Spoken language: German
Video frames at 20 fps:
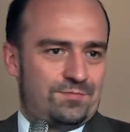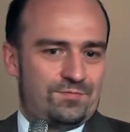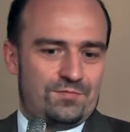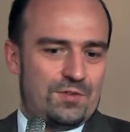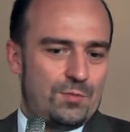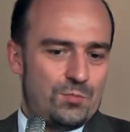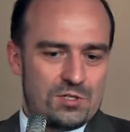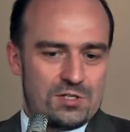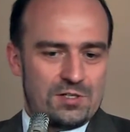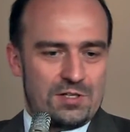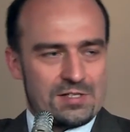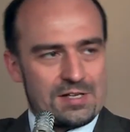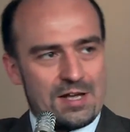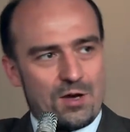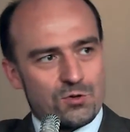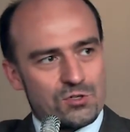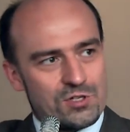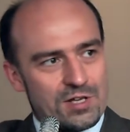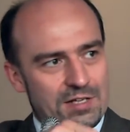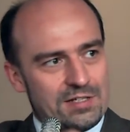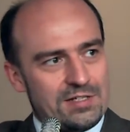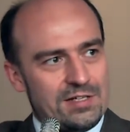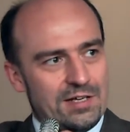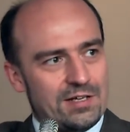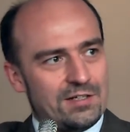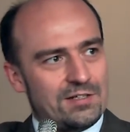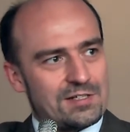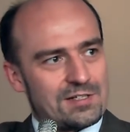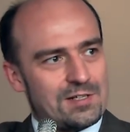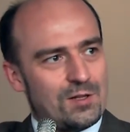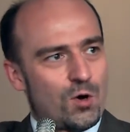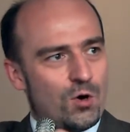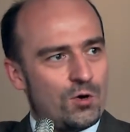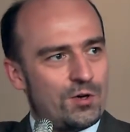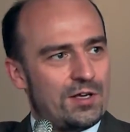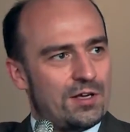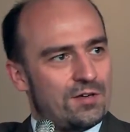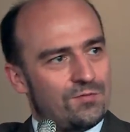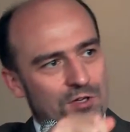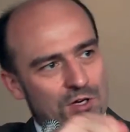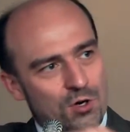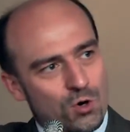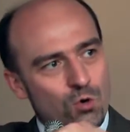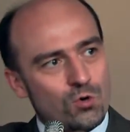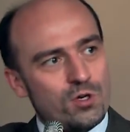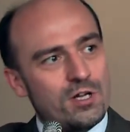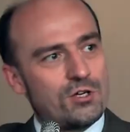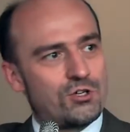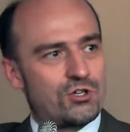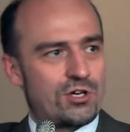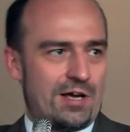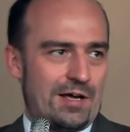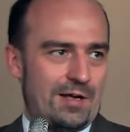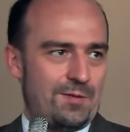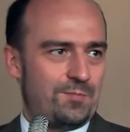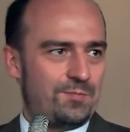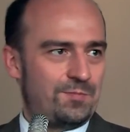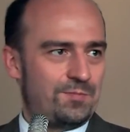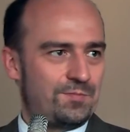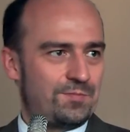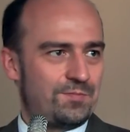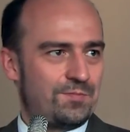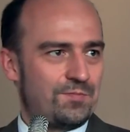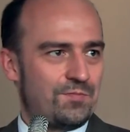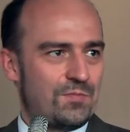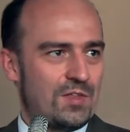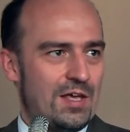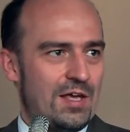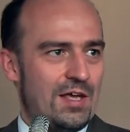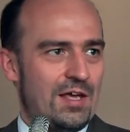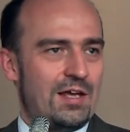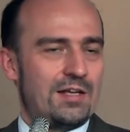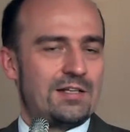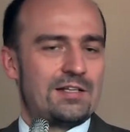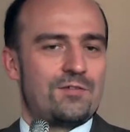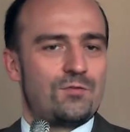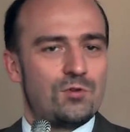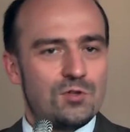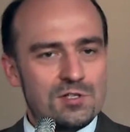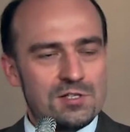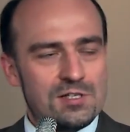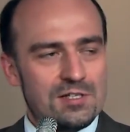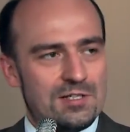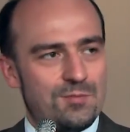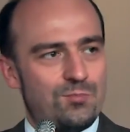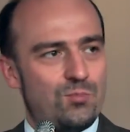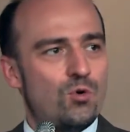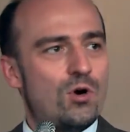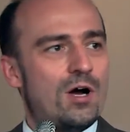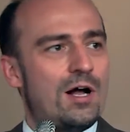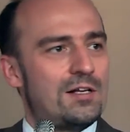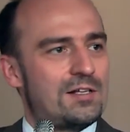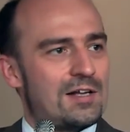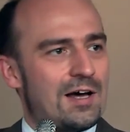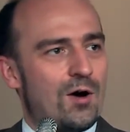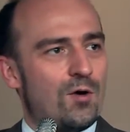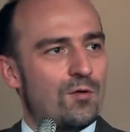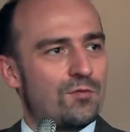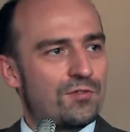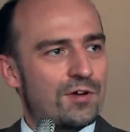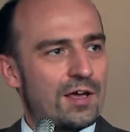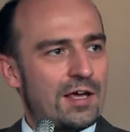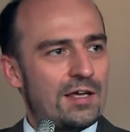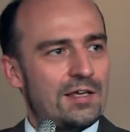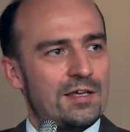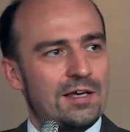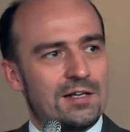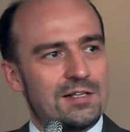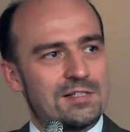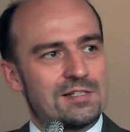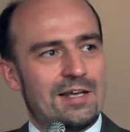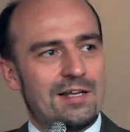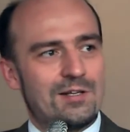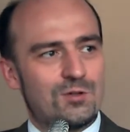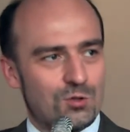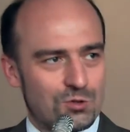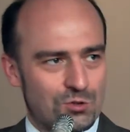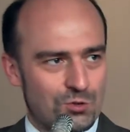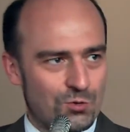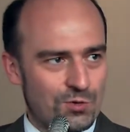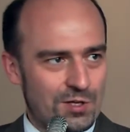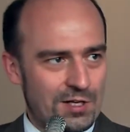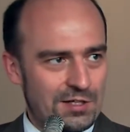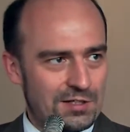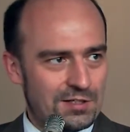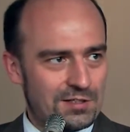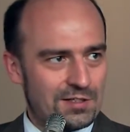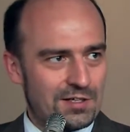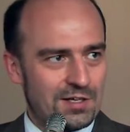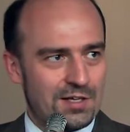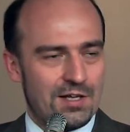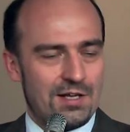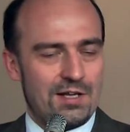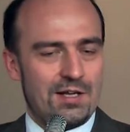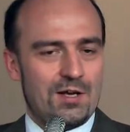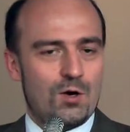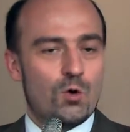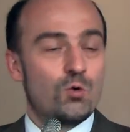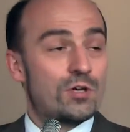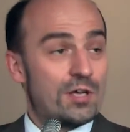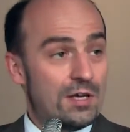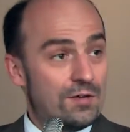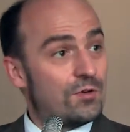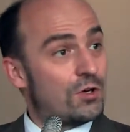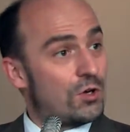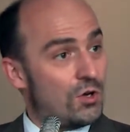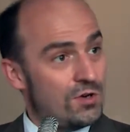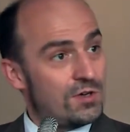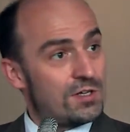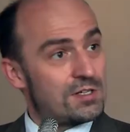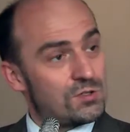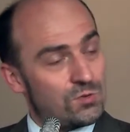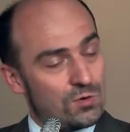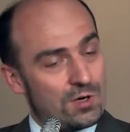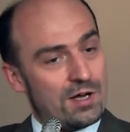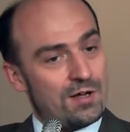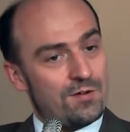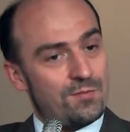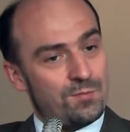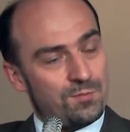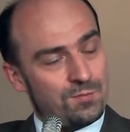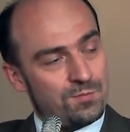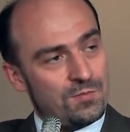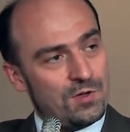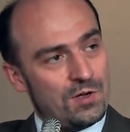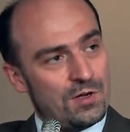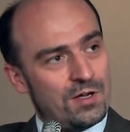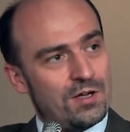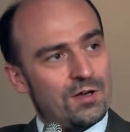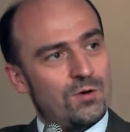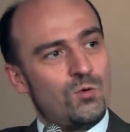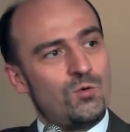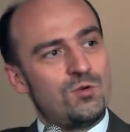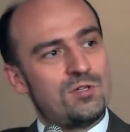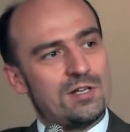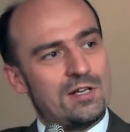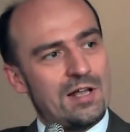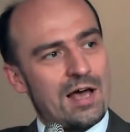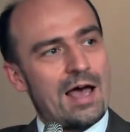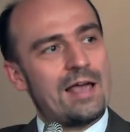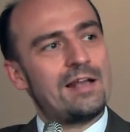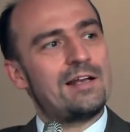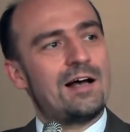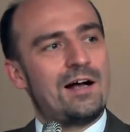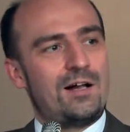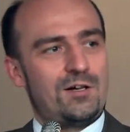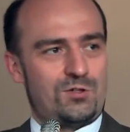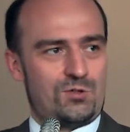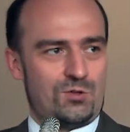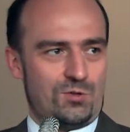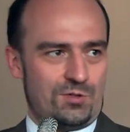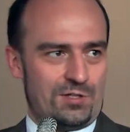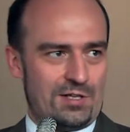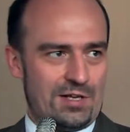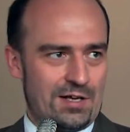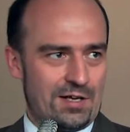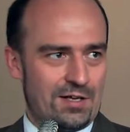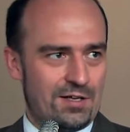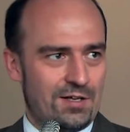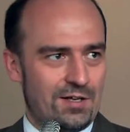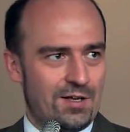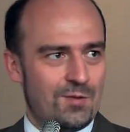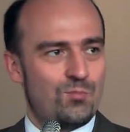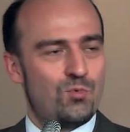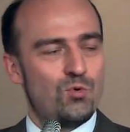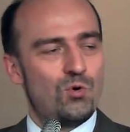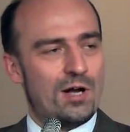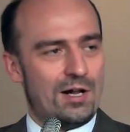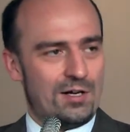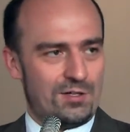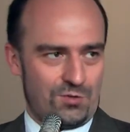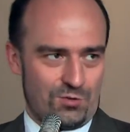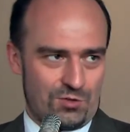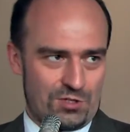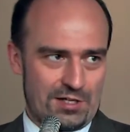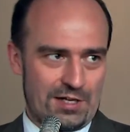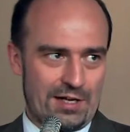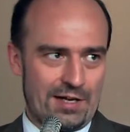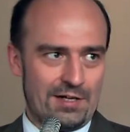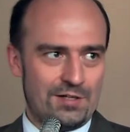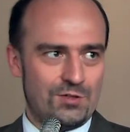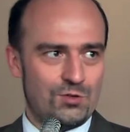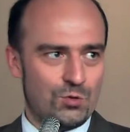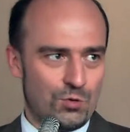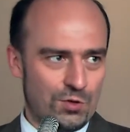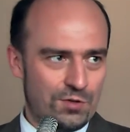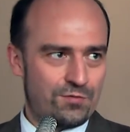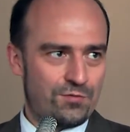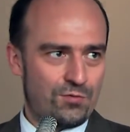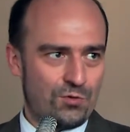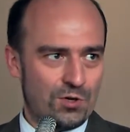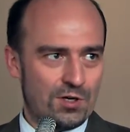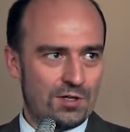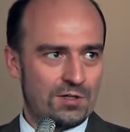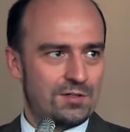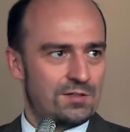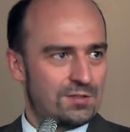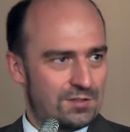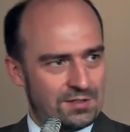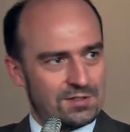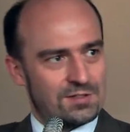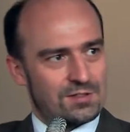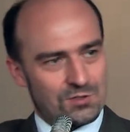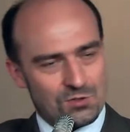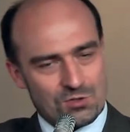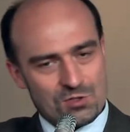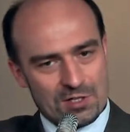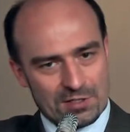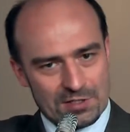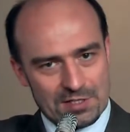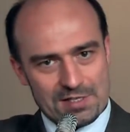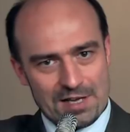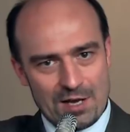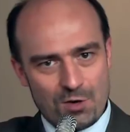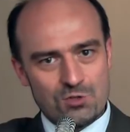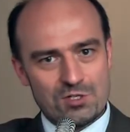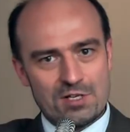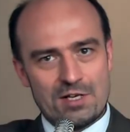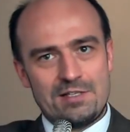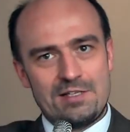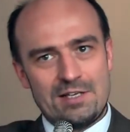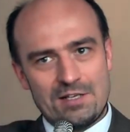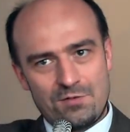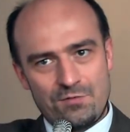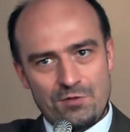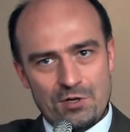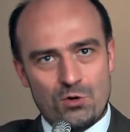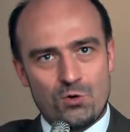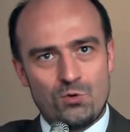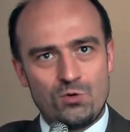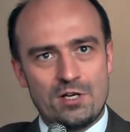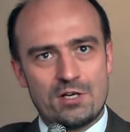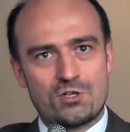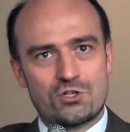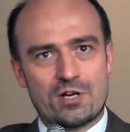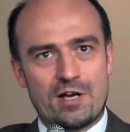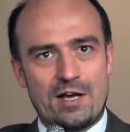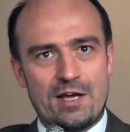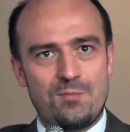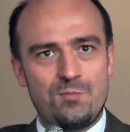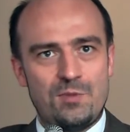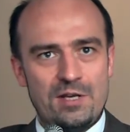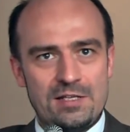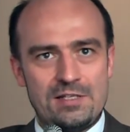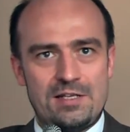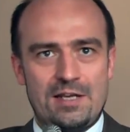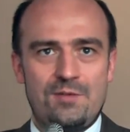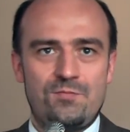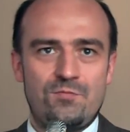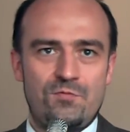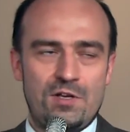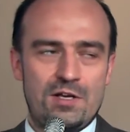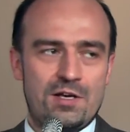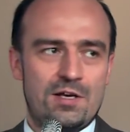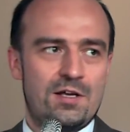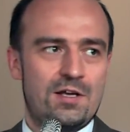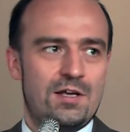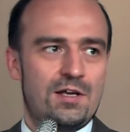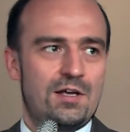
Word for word: Wir müssen das ausradieren, das Loch hier wieder 100 schreiben. Da würden sich die Buchhalter aufregen, ja, das geht doch so nicht okay, wir können das sogar unter der Einhaltung der Buchhaltungsregeln durchführen, sozusagen das Ausradieren und wieder 100 schreiben, indem wir